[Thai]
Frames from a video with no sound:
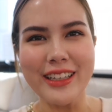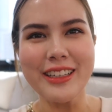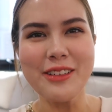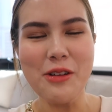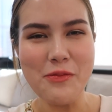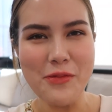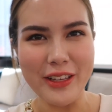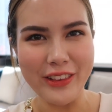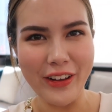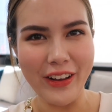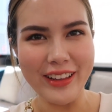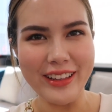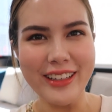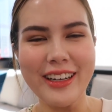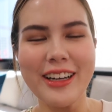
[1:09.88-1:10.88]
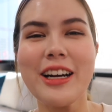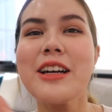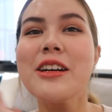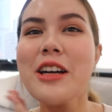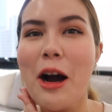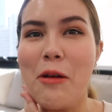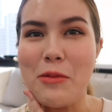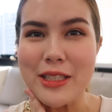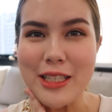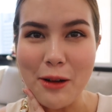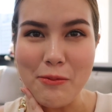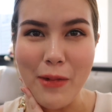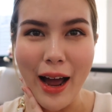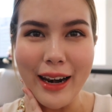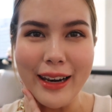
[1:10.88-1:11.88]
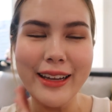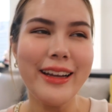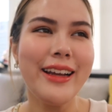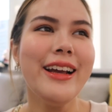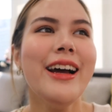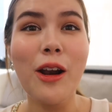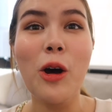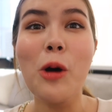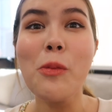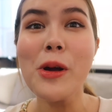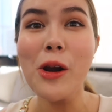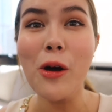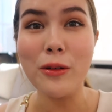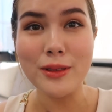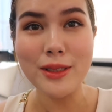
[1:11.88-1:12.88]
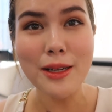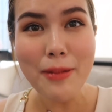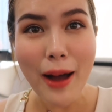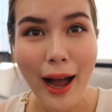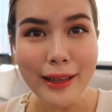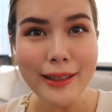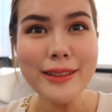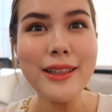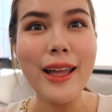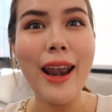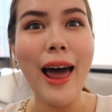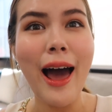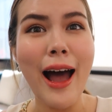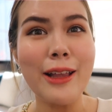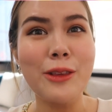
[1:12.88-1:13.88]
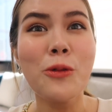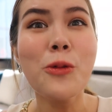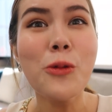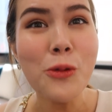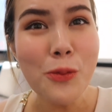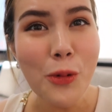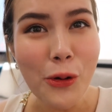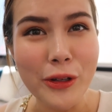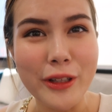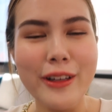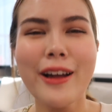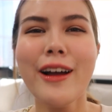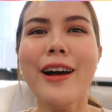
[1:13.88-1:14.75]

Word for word: คือมันมีตอนหนึ่งเพิ่งกลับมาจากบาหลีแล้วเราก็ไปลองเสื้อผ้าที่ตลาดตรงอูบุด